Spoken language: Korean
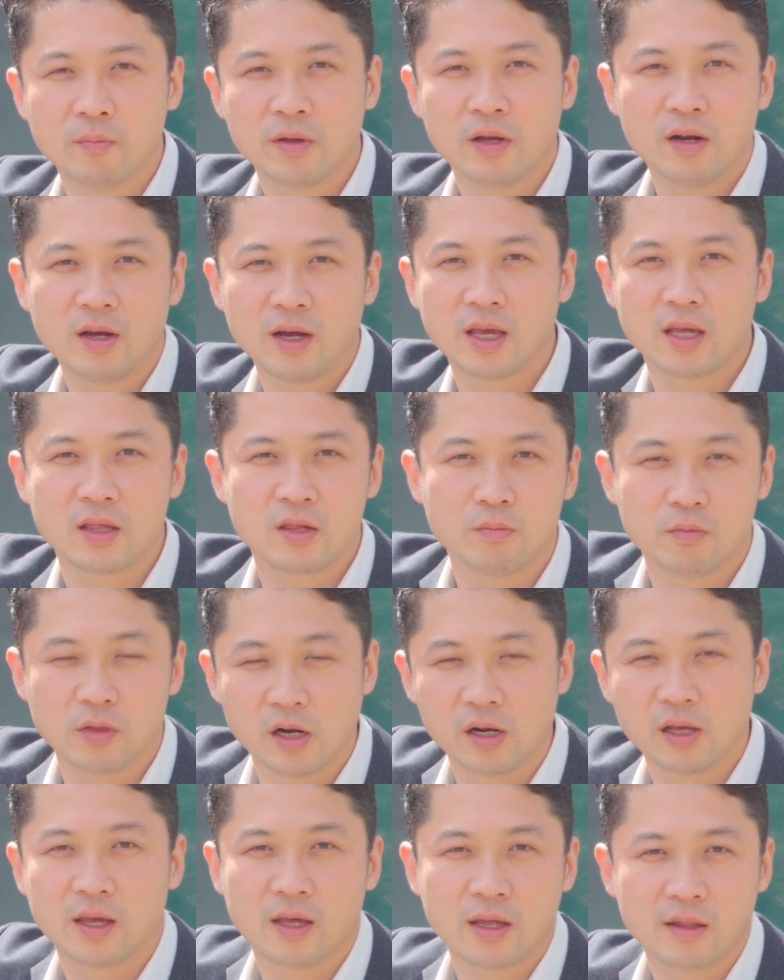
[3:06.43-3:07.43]
편하게 지금
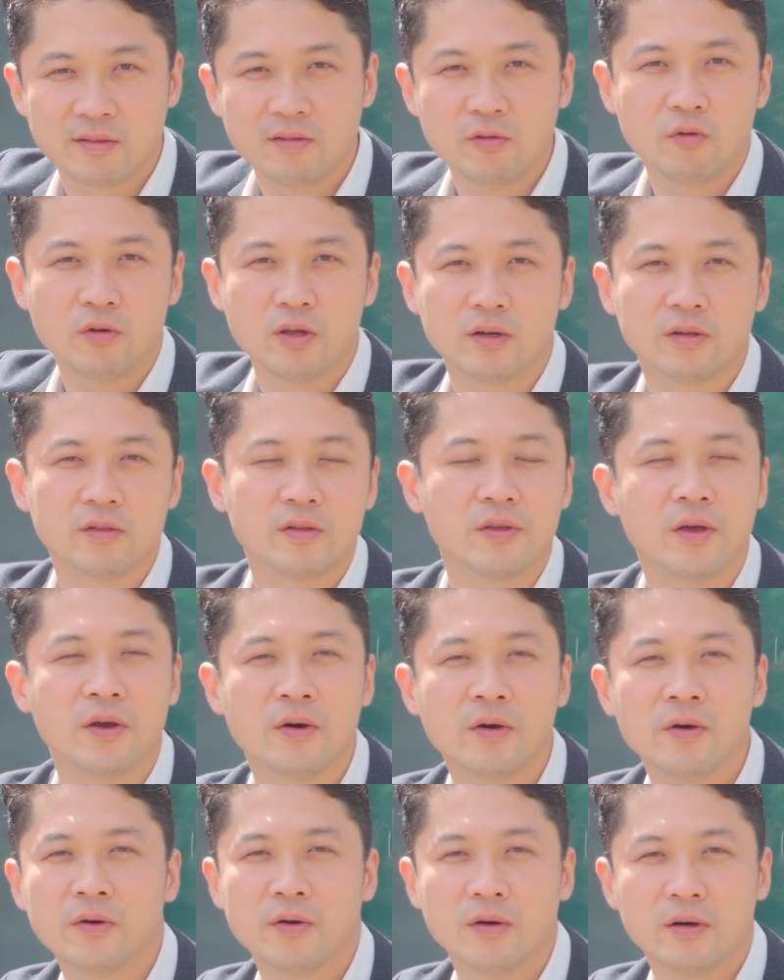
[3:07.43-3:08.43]
넓게 쓰고
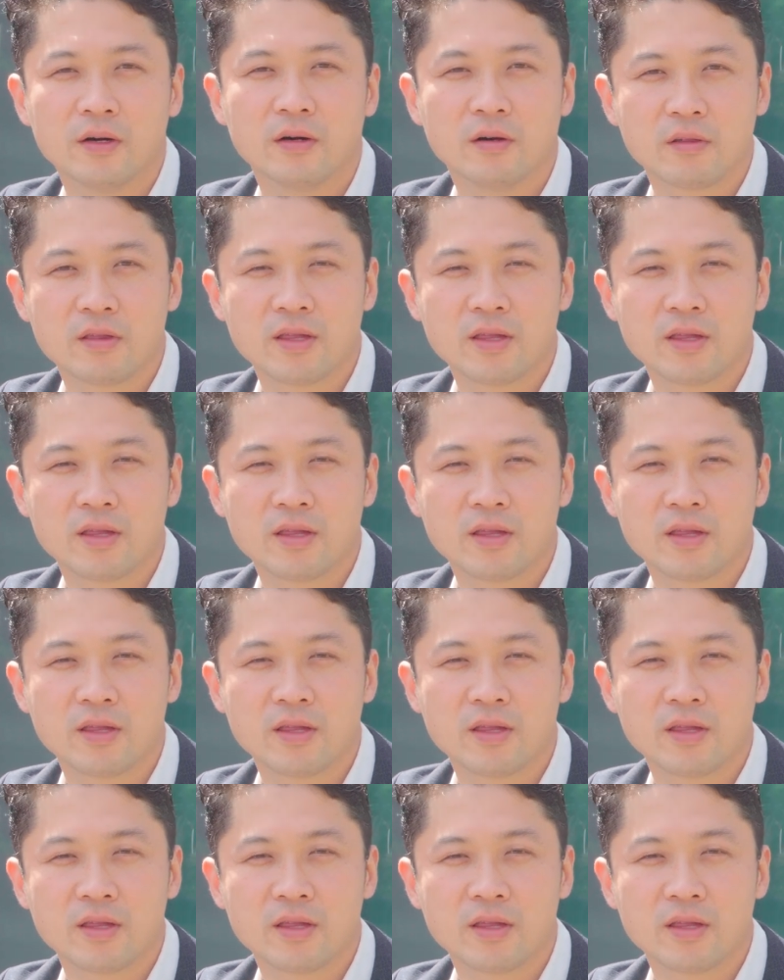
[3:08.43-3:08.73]
있거든요 어,